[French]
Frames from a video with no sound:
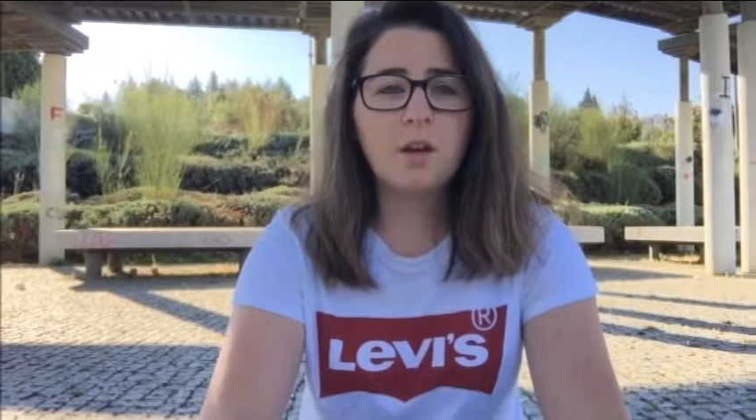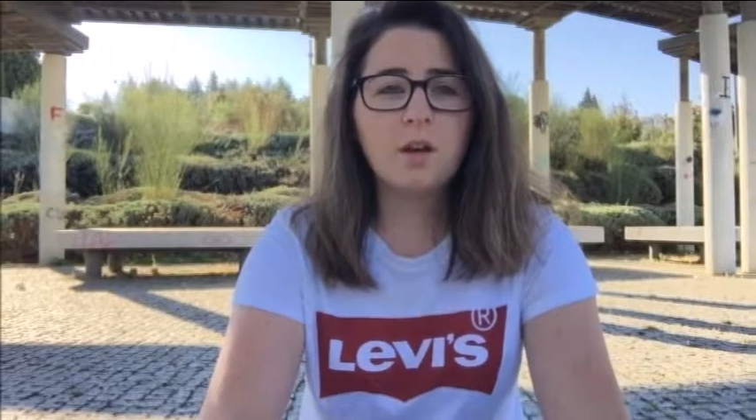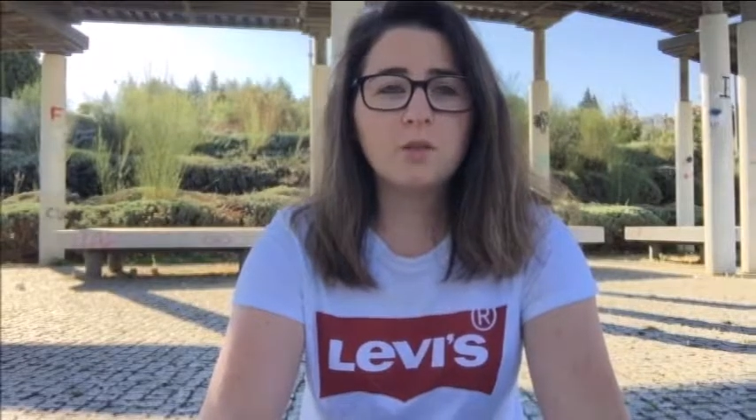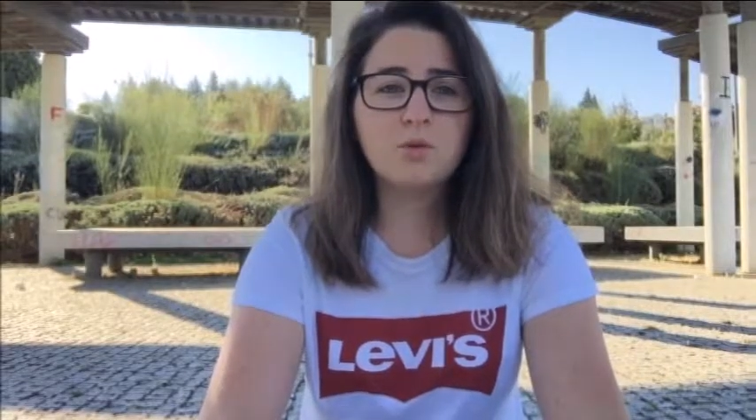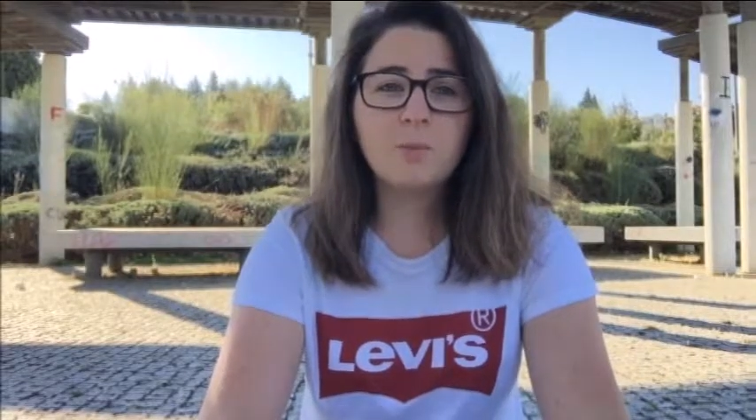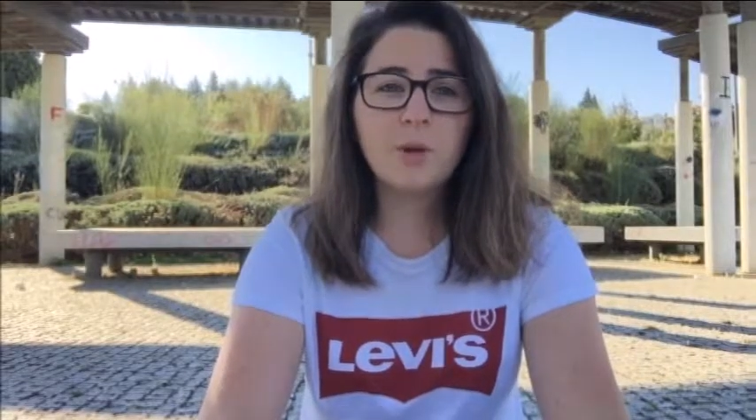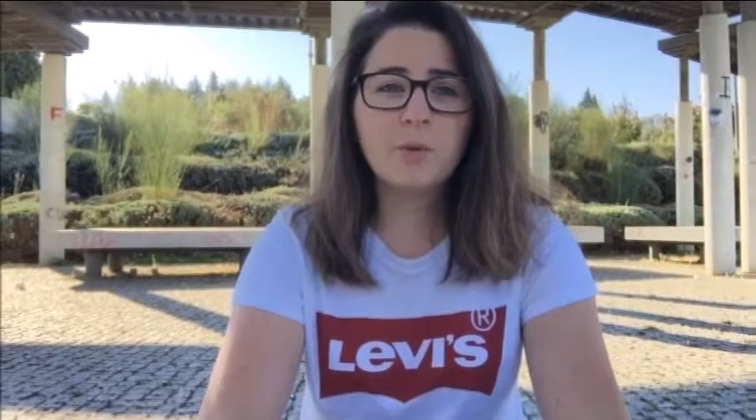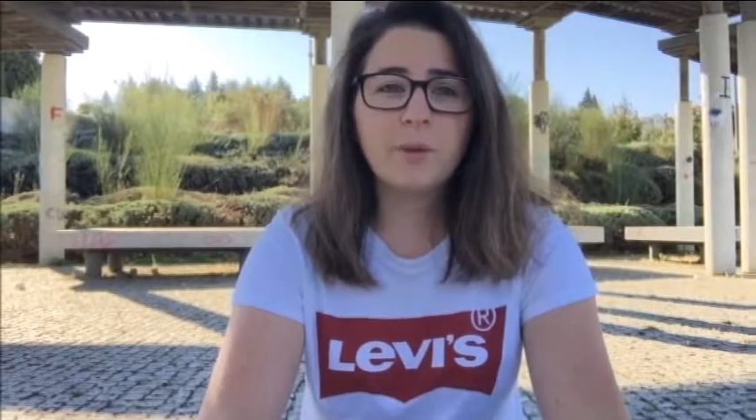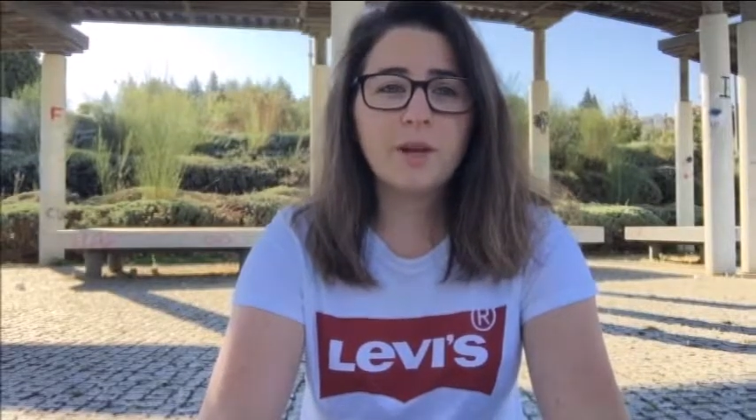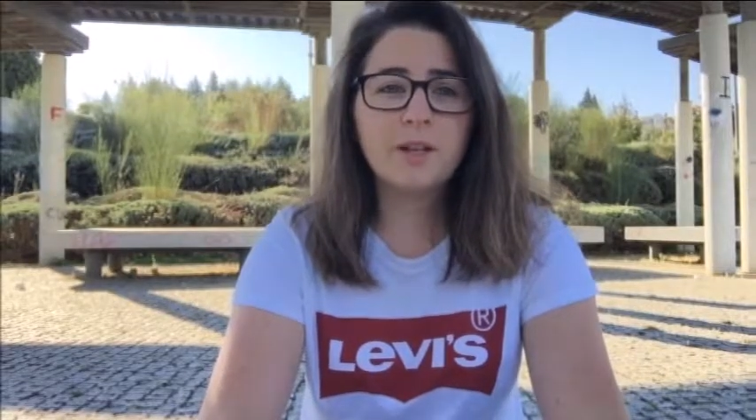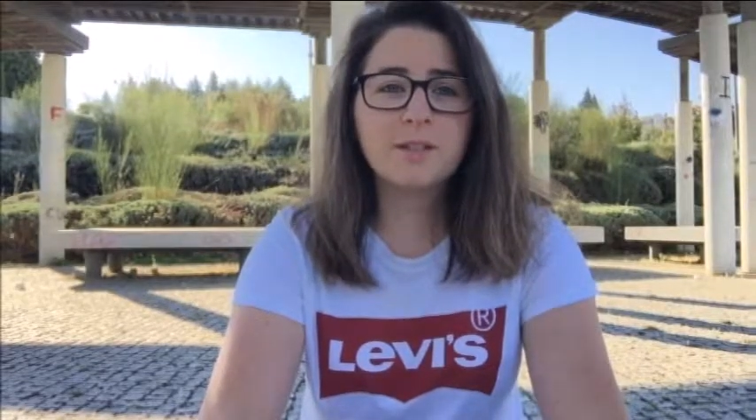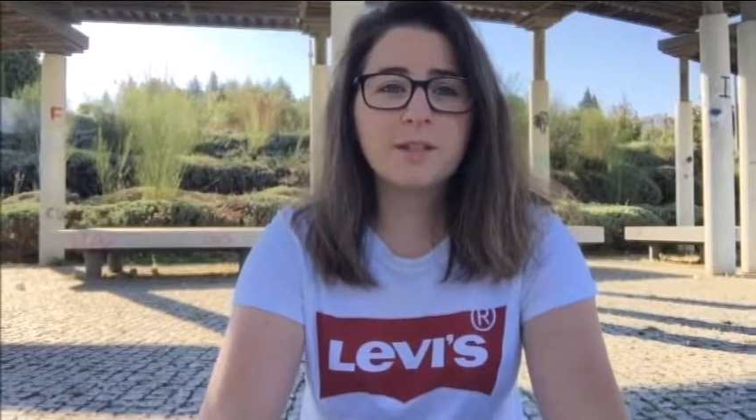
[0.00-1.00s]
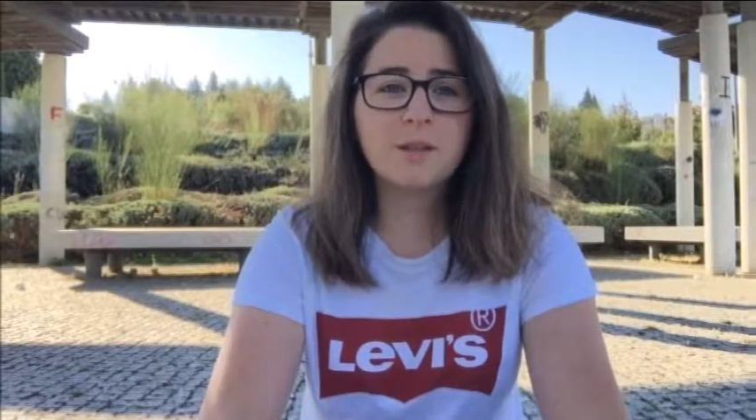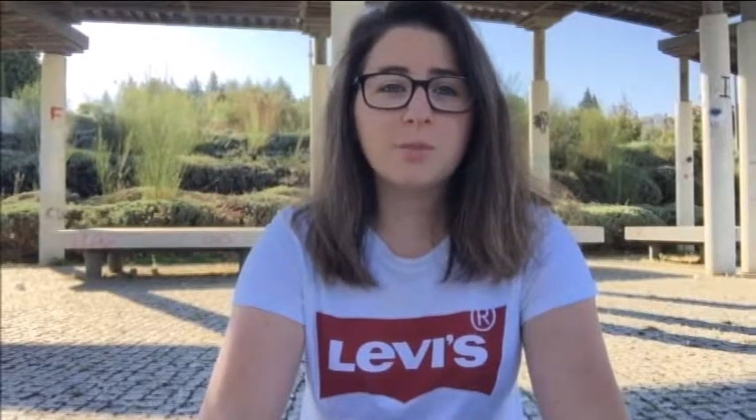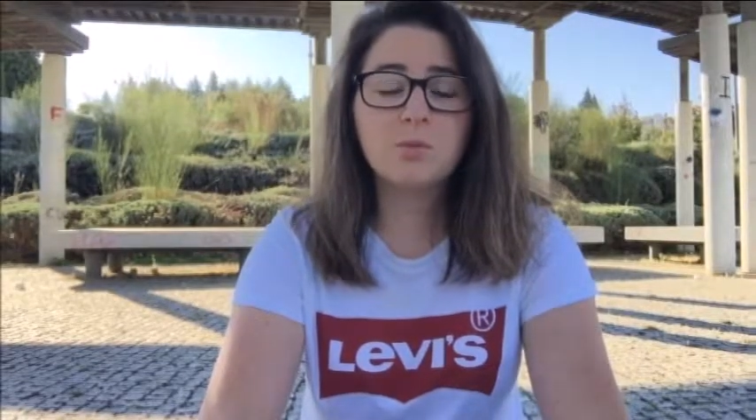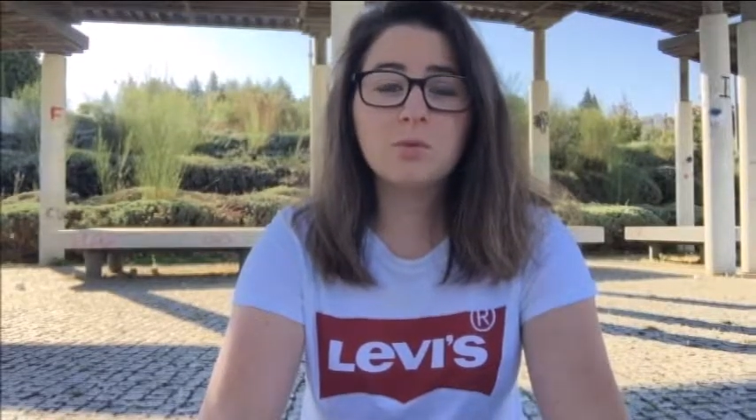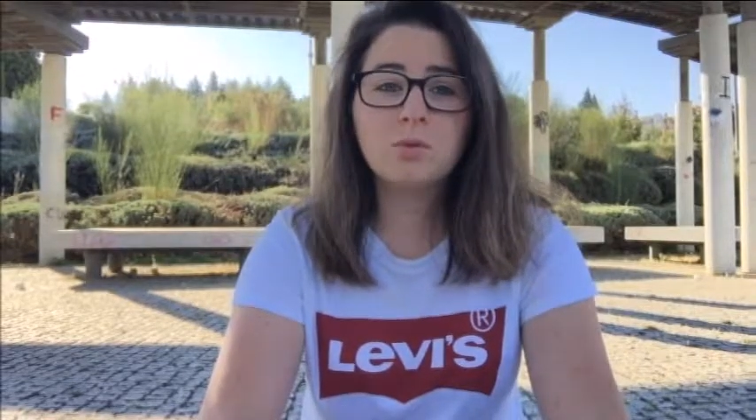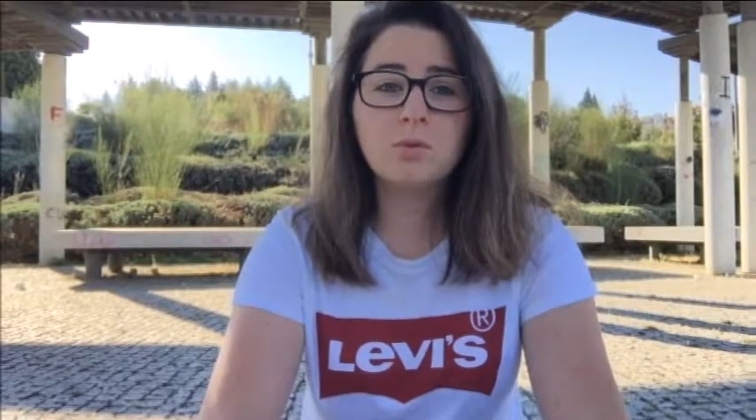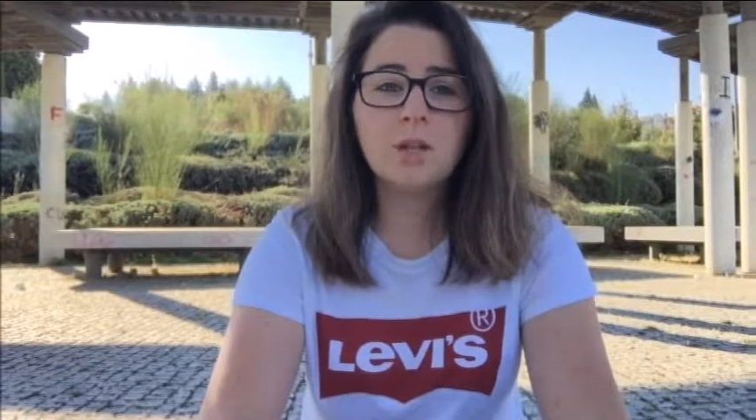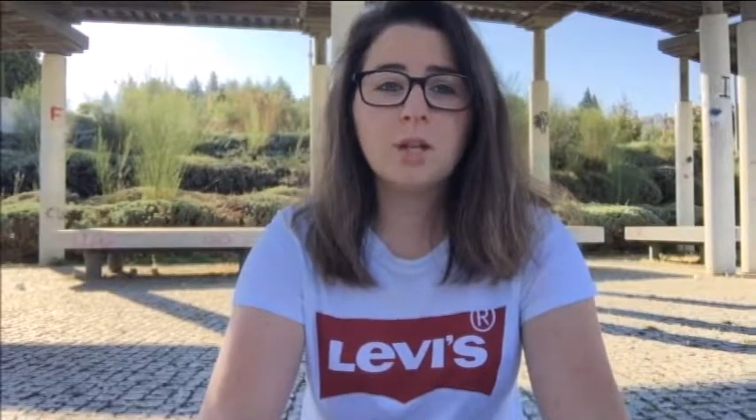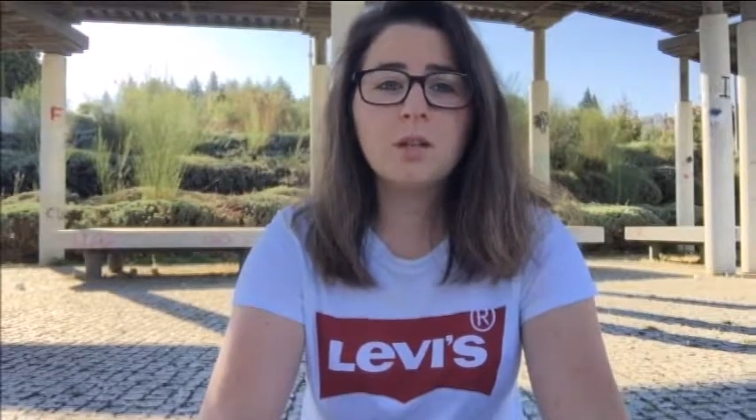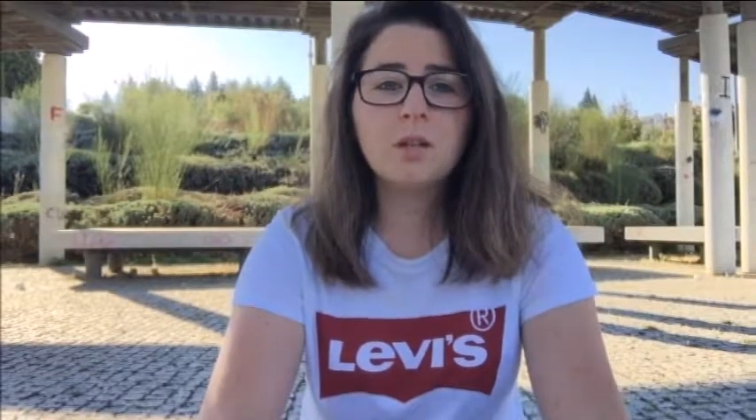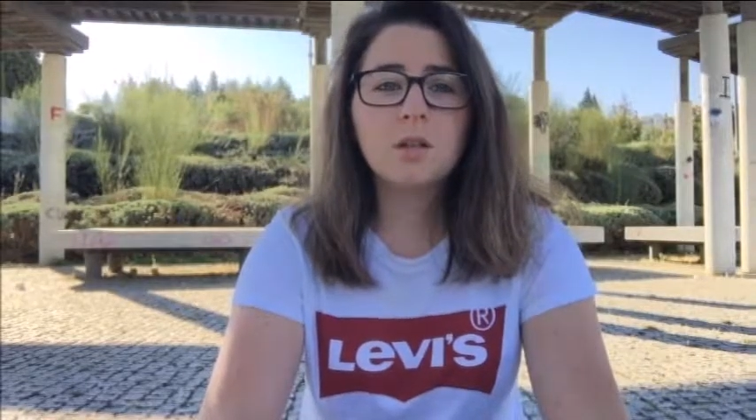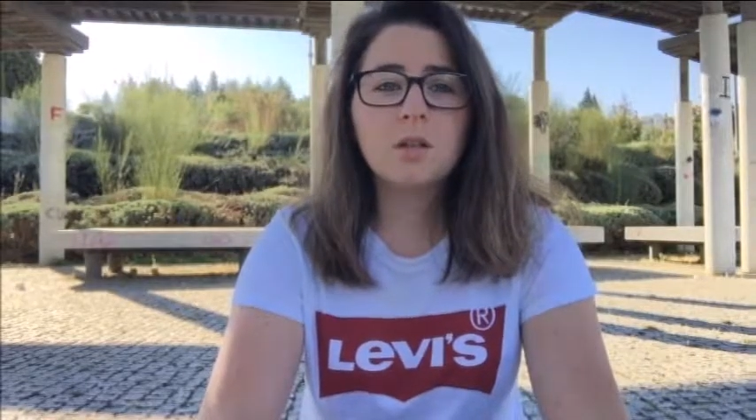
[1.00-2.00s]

Euh, tous mes repères étaient bousculés.